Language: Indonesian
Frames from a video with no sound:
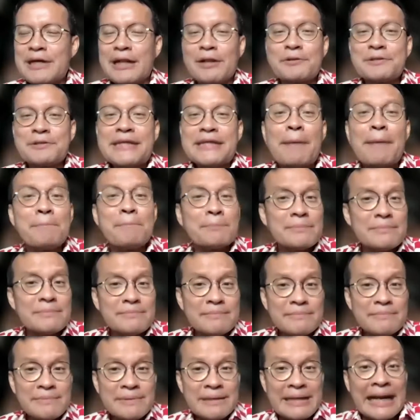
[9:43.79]
Kalau dia
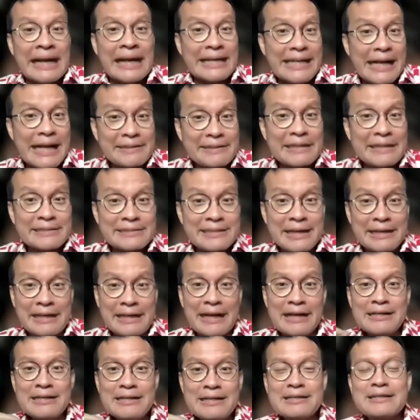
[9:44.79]
ngeliatin
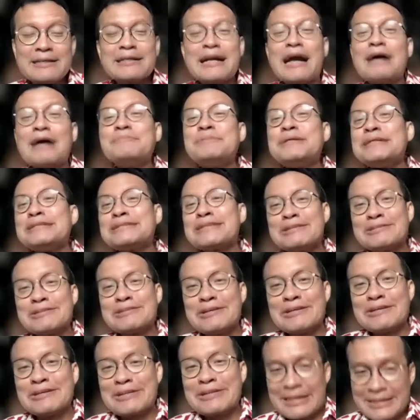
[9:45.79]
saya, nggak bisa
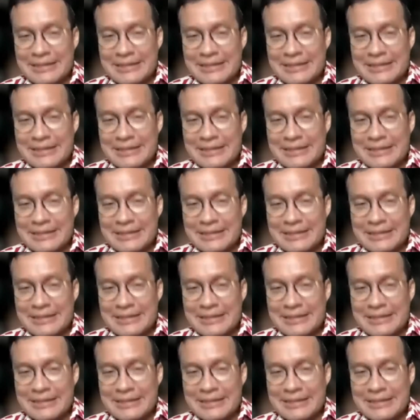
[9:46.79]
dong.